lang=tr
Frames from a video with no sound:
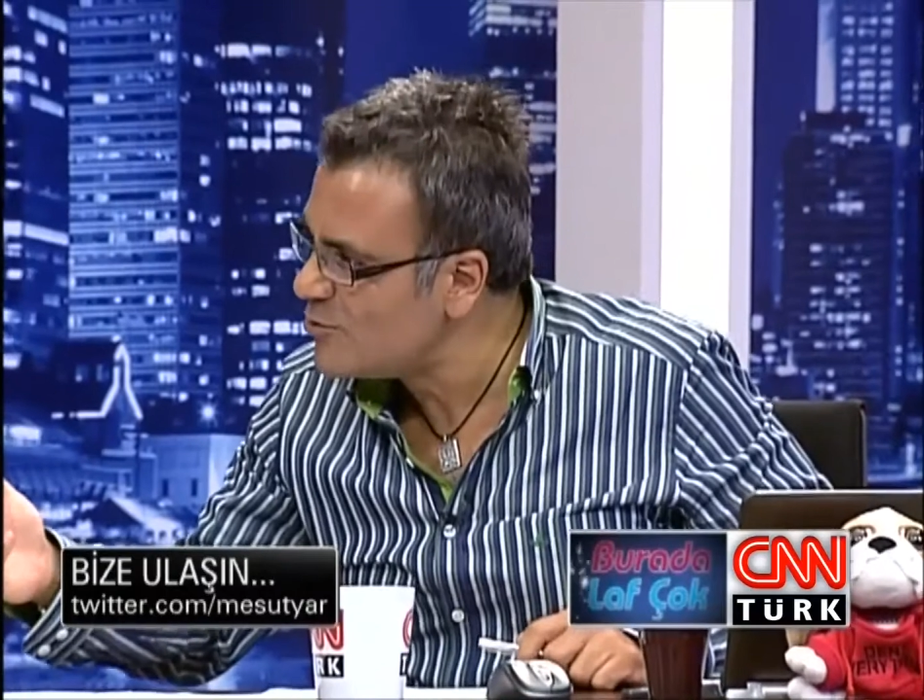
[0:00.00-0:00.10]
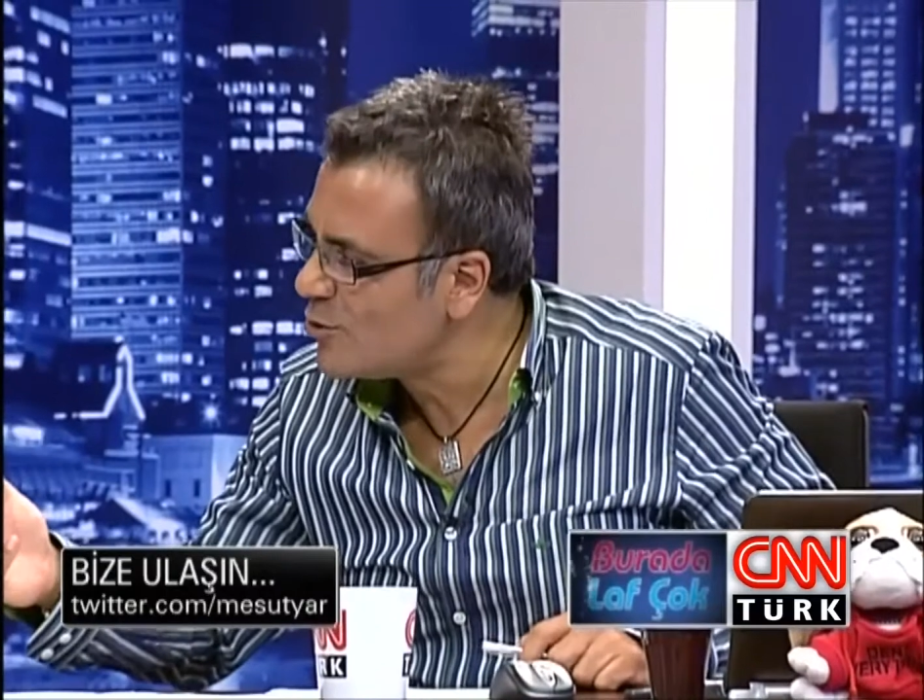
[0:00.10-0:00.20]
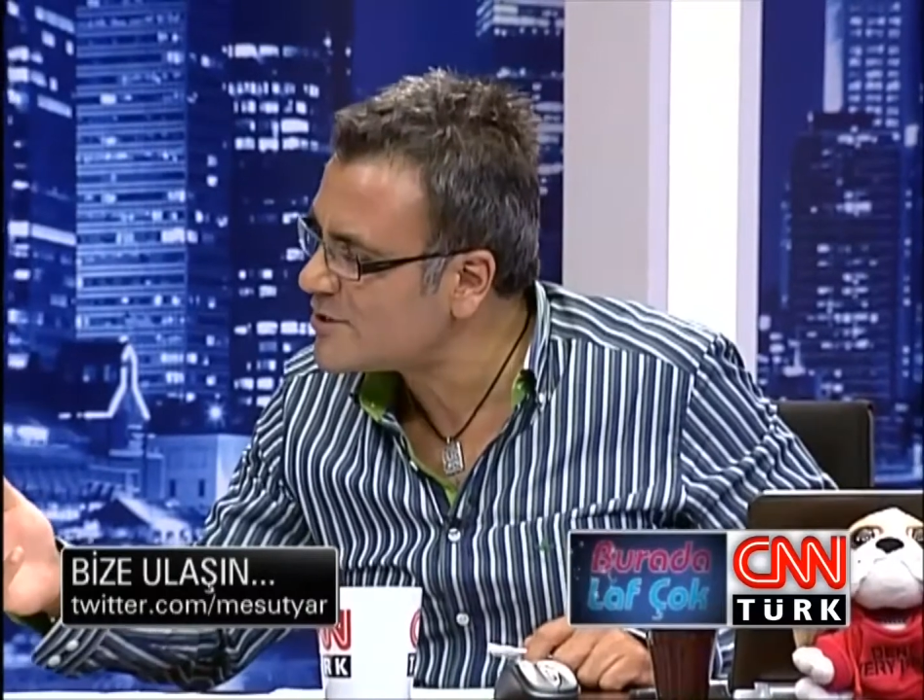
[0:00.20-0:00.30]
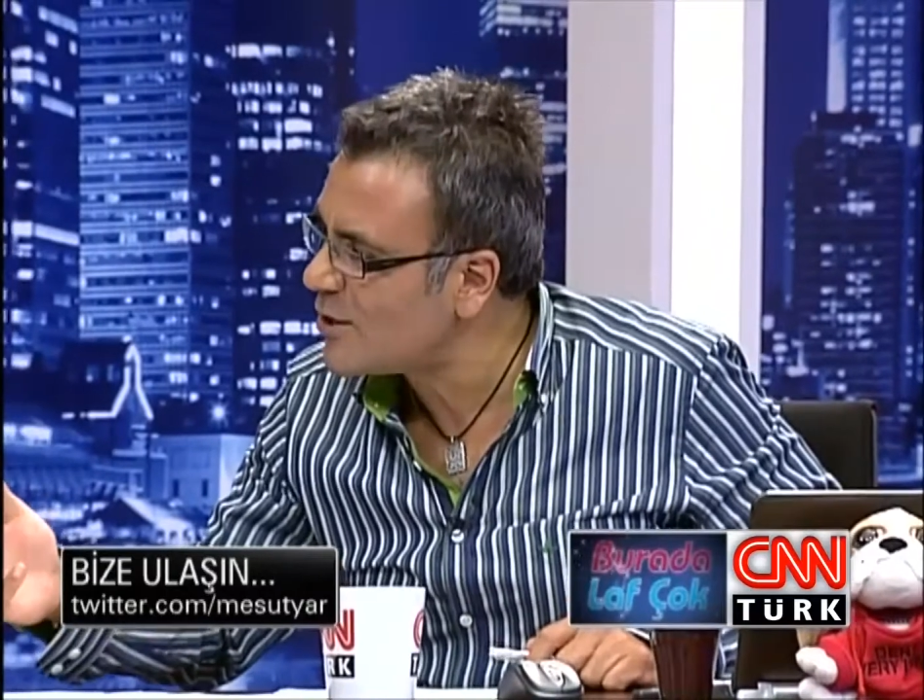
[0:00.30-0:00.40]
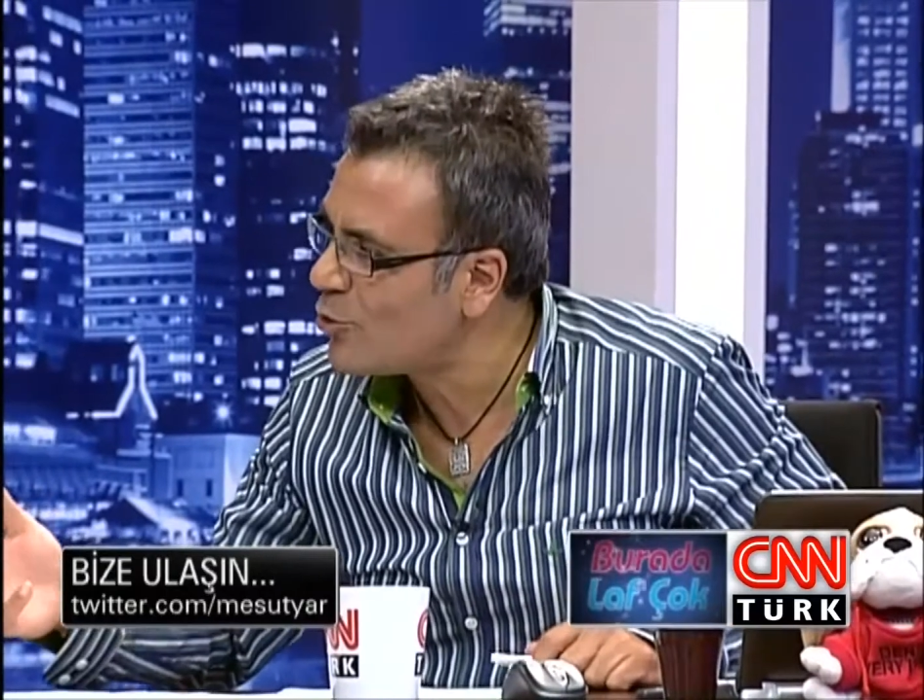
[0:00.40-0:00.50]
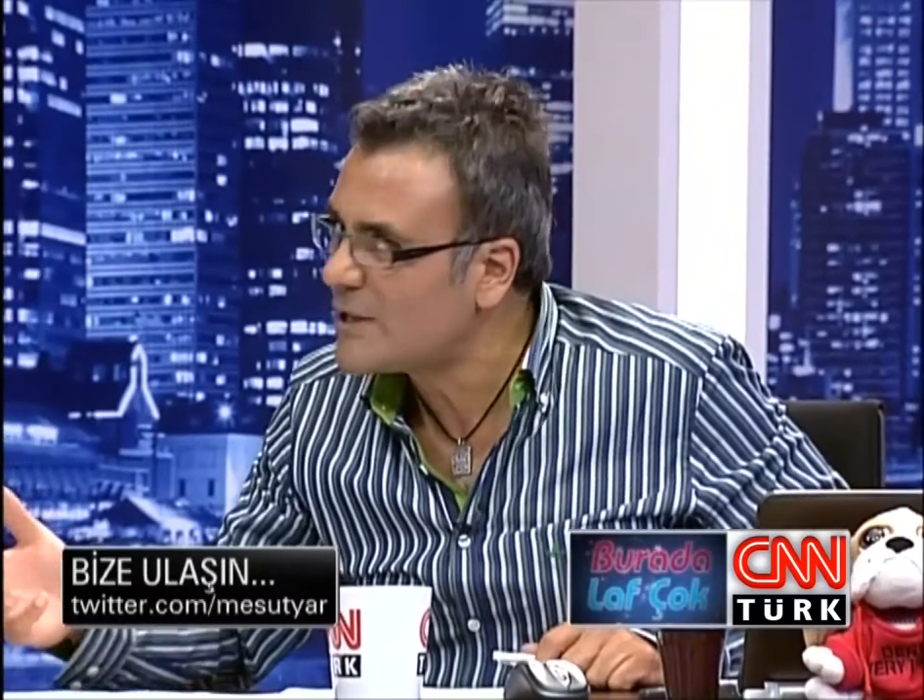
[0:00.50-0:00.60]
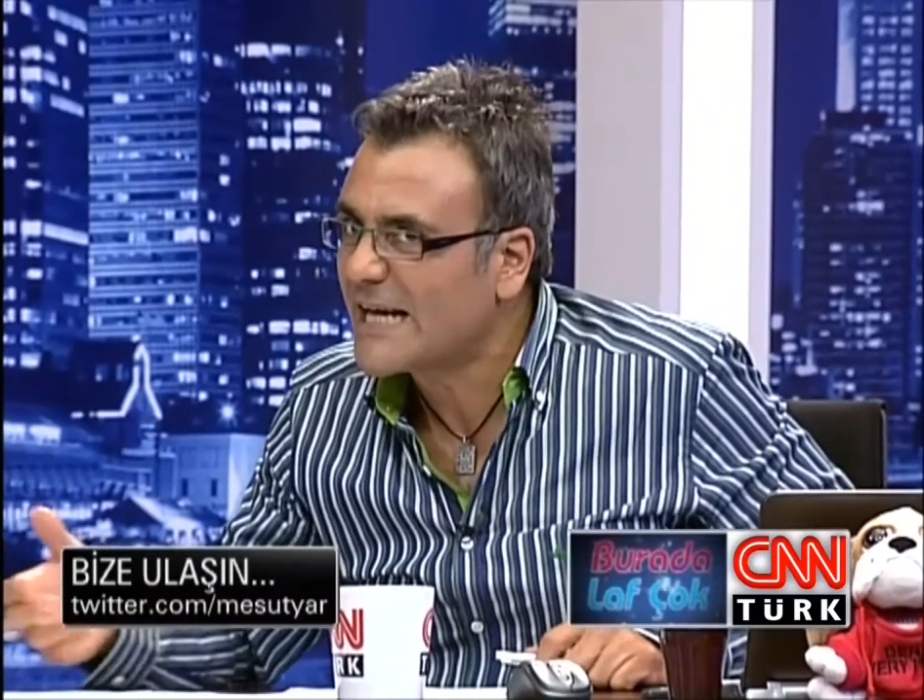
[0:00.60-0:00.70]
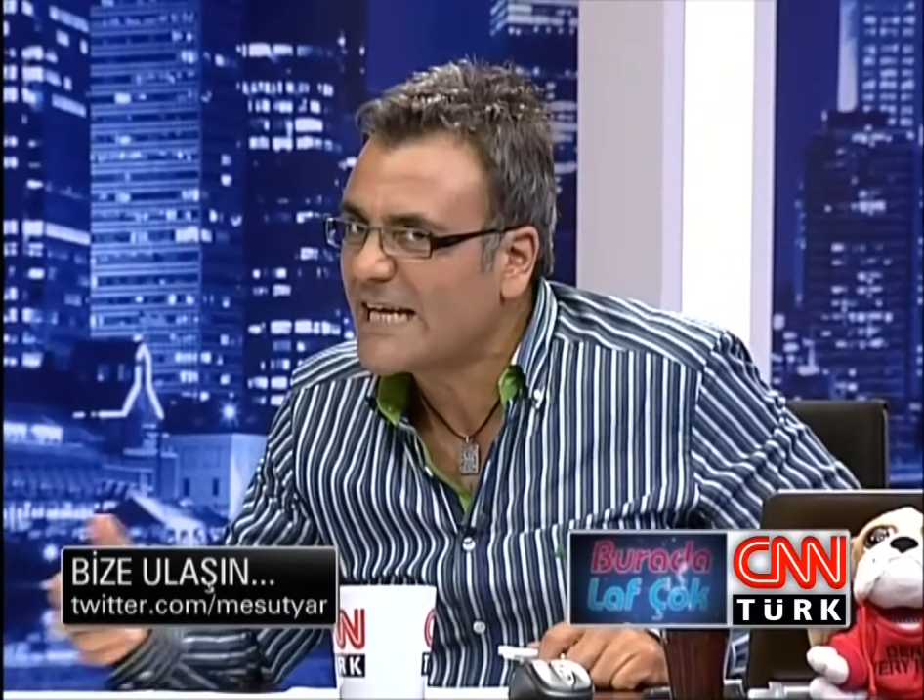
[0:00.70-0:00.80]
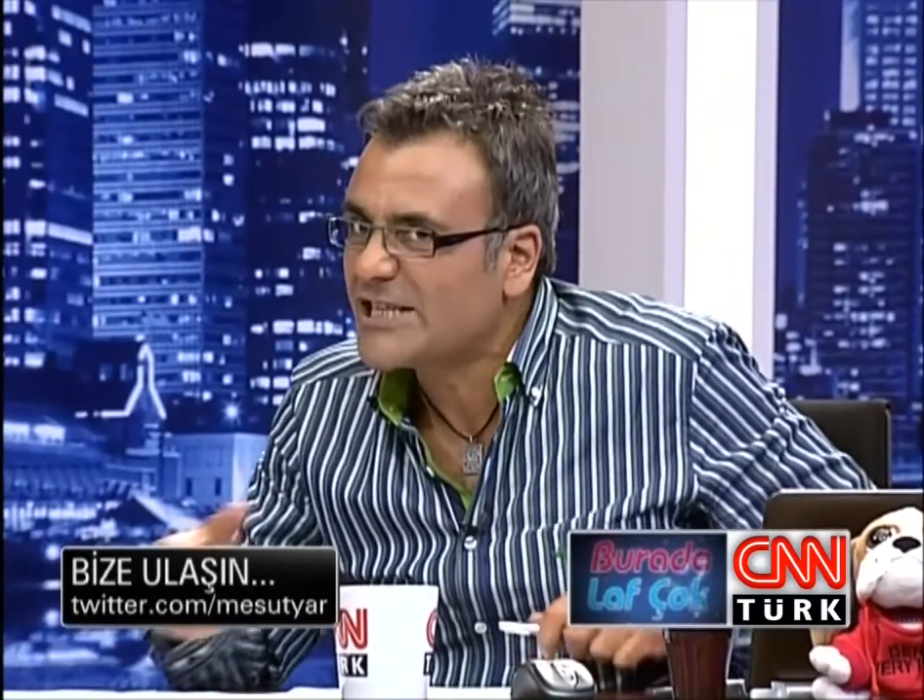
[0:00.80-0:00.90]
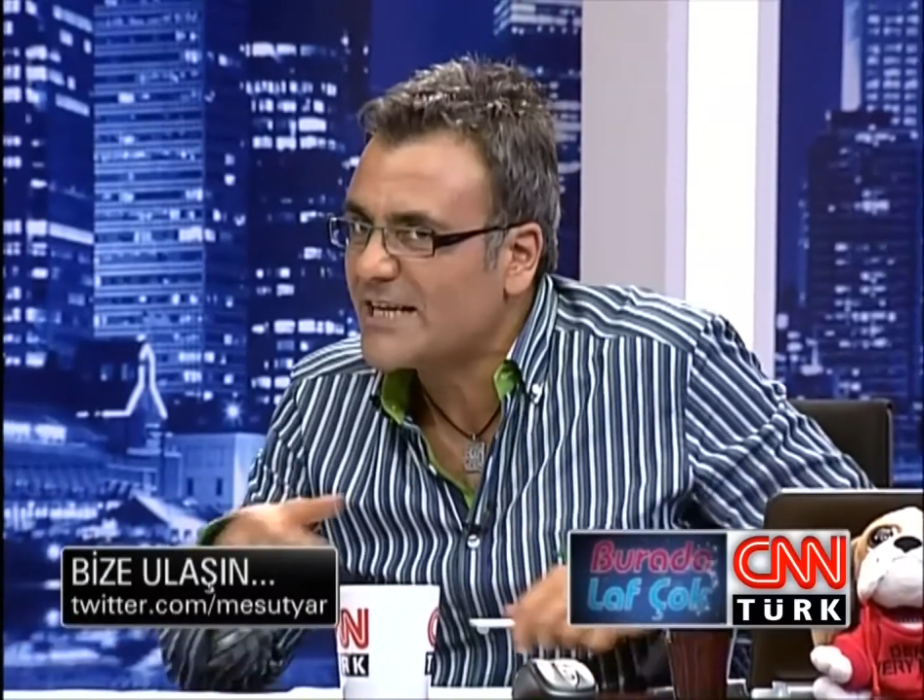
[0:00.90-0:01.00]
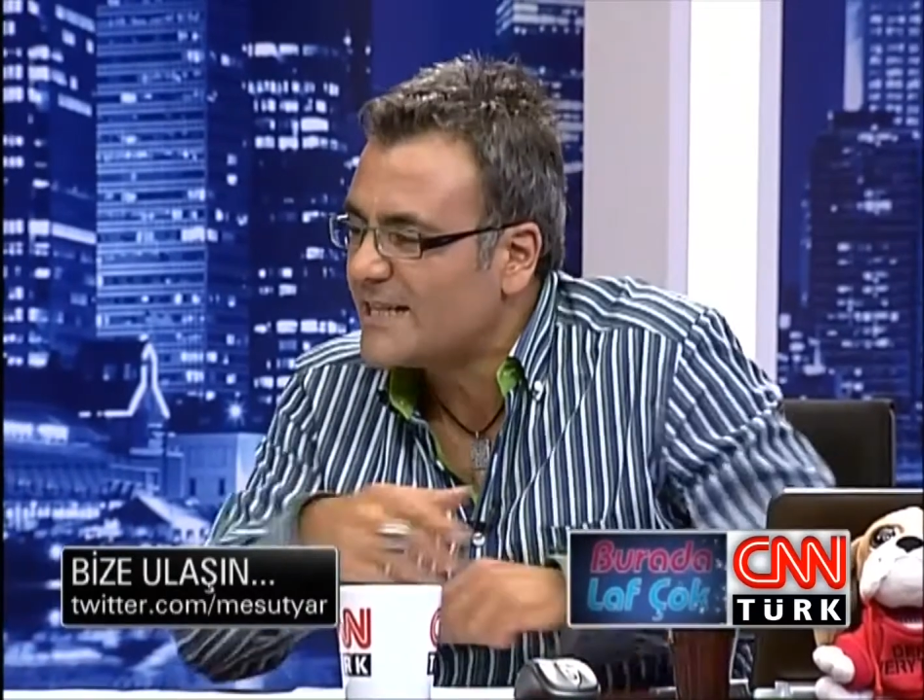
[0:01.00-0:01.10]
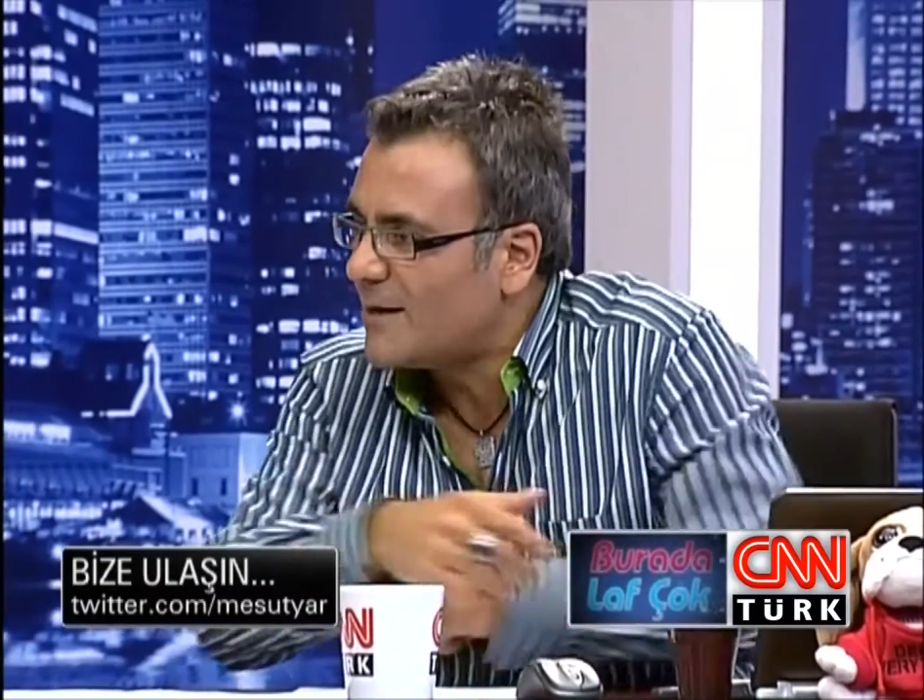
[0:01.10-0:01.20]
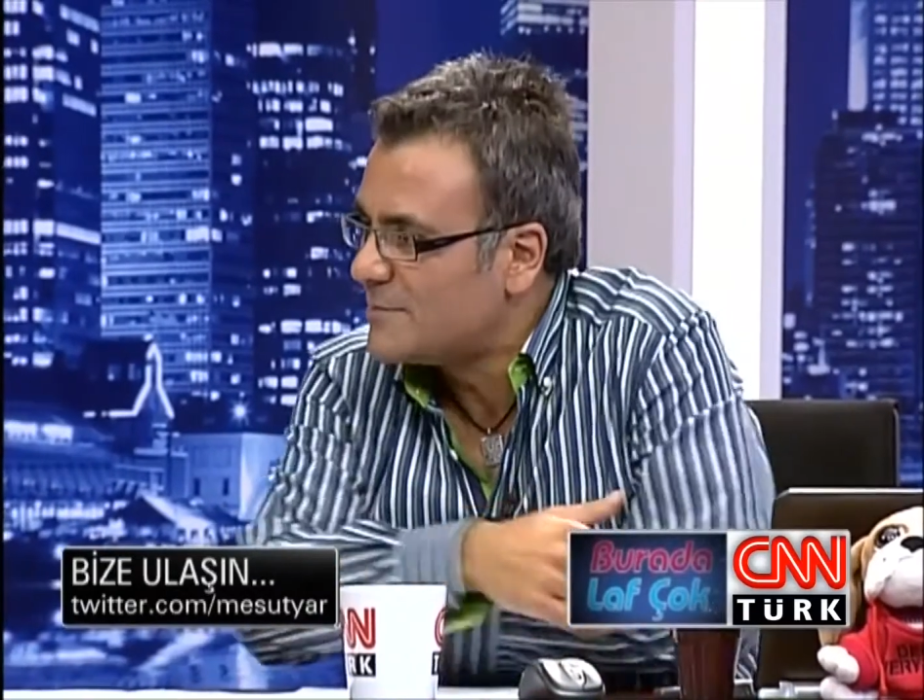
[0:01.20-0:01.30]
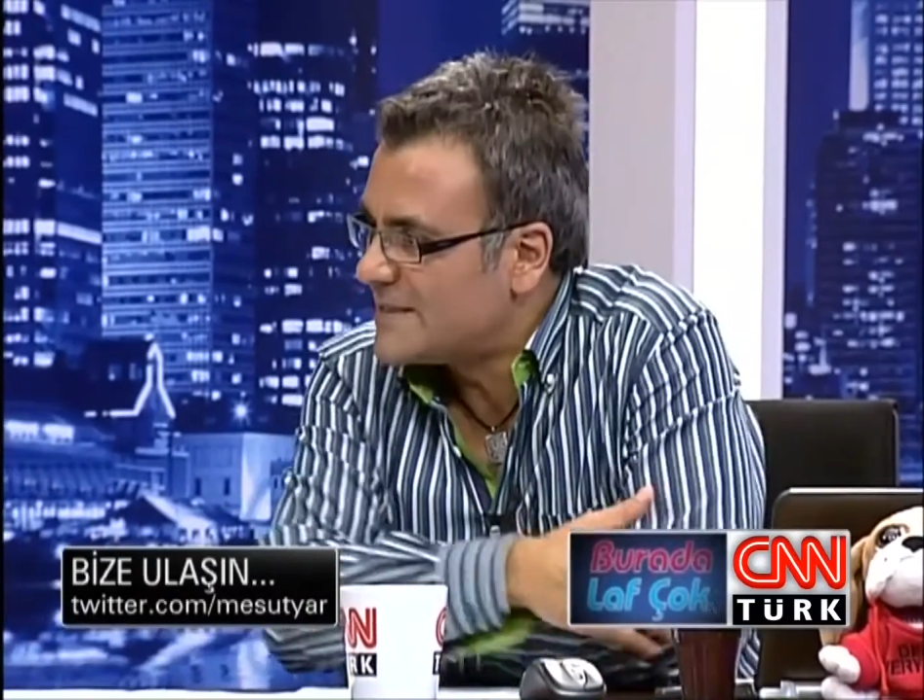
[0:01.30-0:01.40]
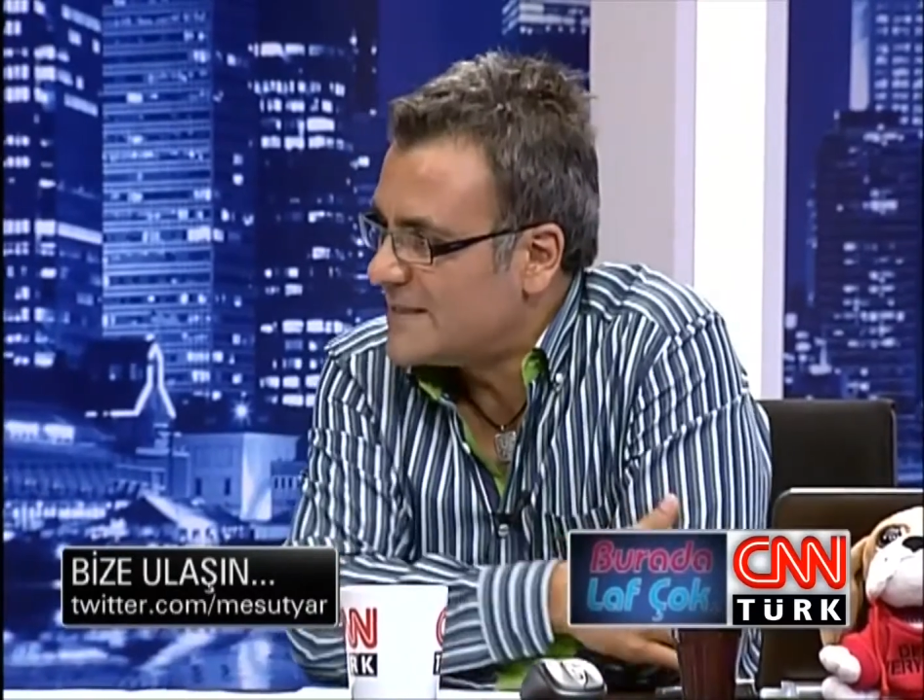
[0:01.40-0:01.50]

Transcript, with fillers: yoksa oradan geçen adam mısın?